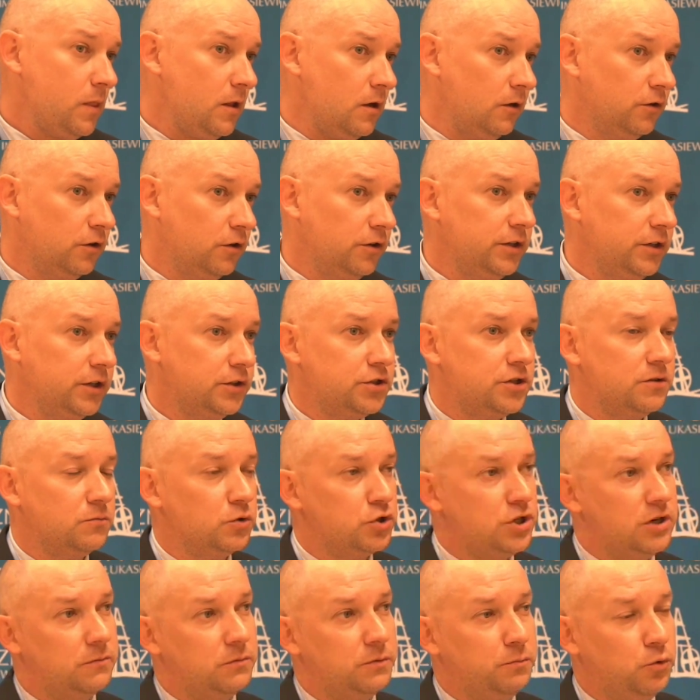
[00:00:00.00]
No i jeszcze
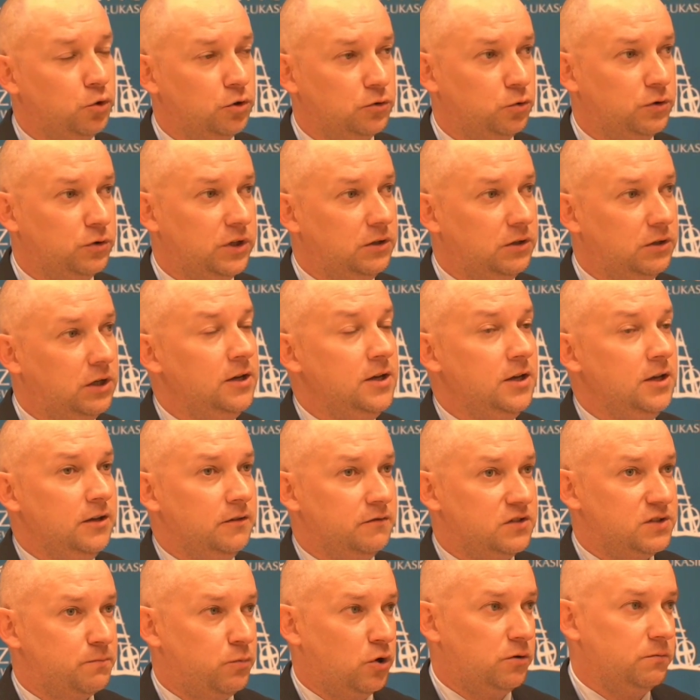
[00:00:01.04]
można by było tutaj
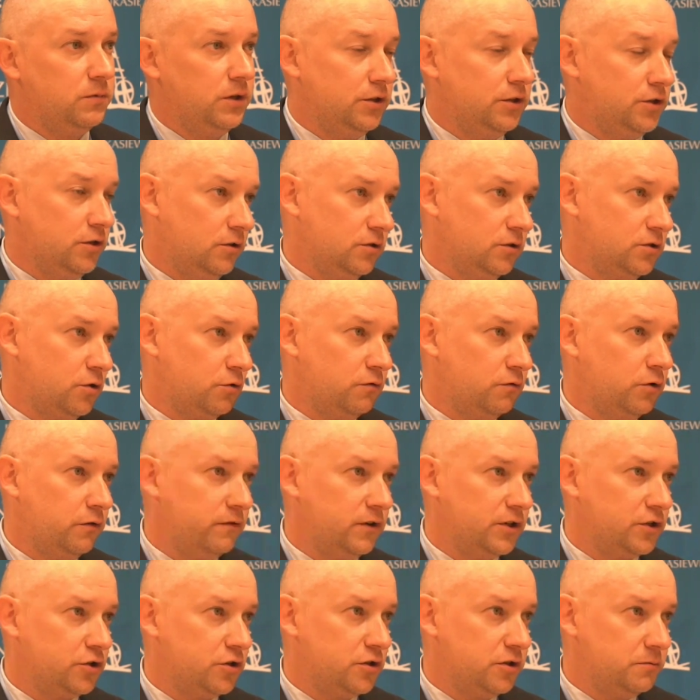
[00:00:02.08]
wspomnieć o
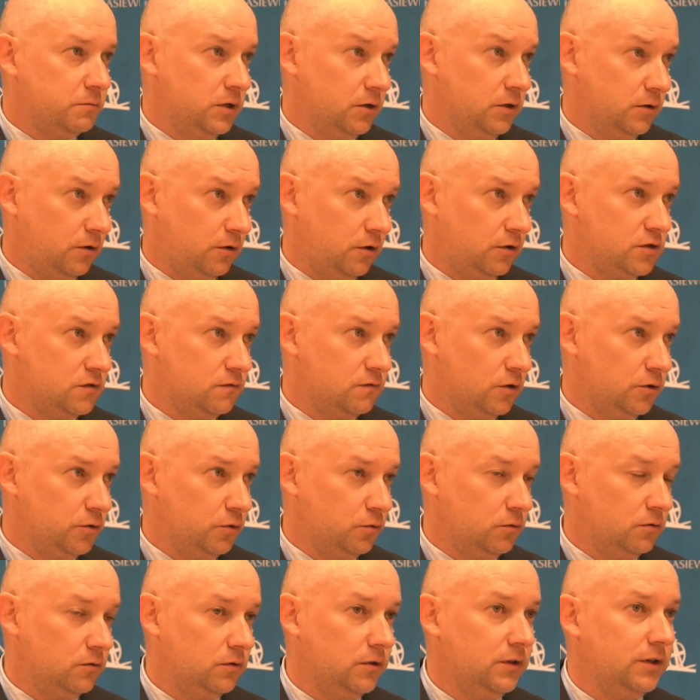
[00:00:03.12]
zrównoważonym
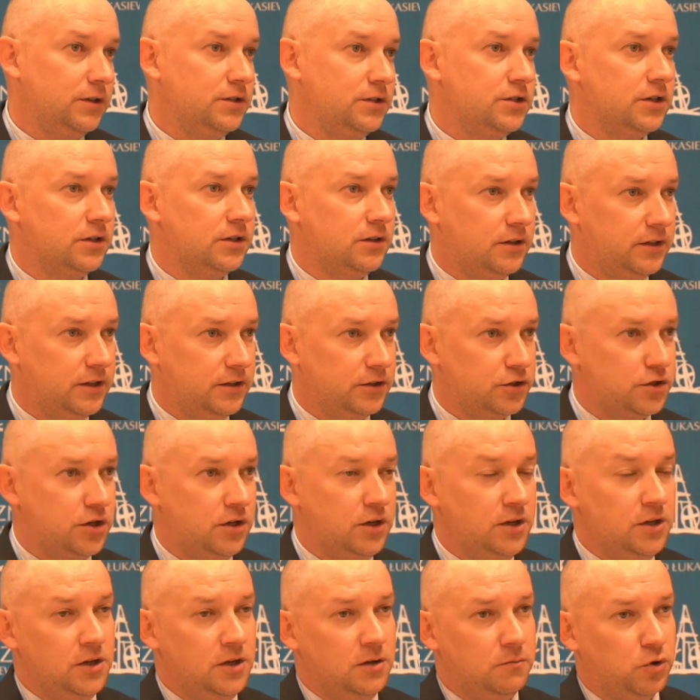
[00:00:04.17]
rozwoju, gdzie też
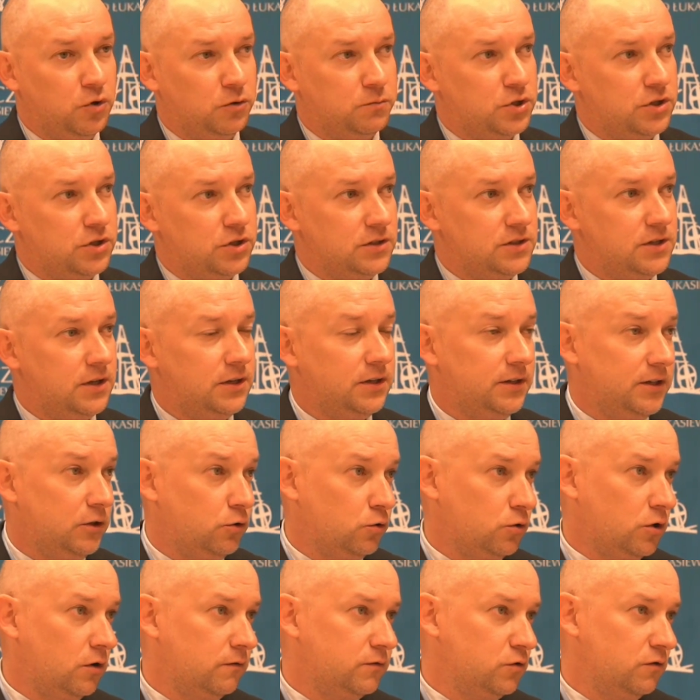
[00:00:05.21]
poprzez
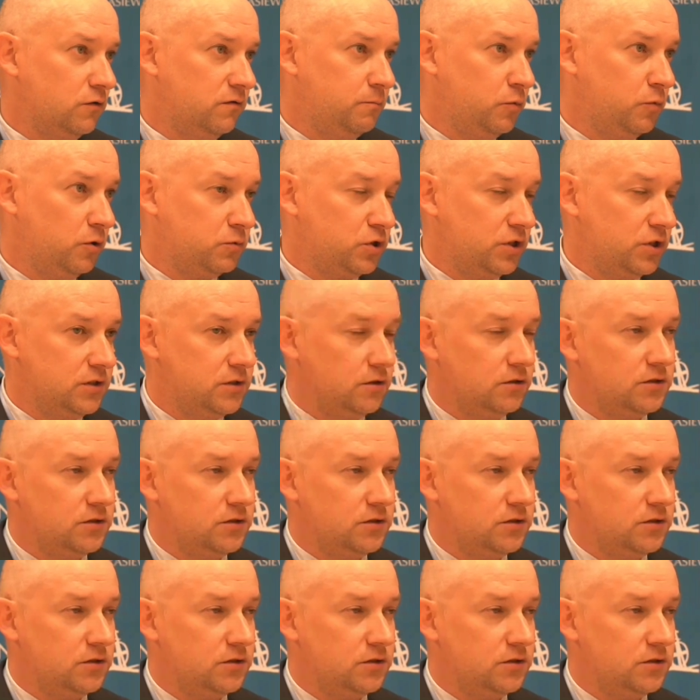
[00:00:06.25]
naukowców, poprzez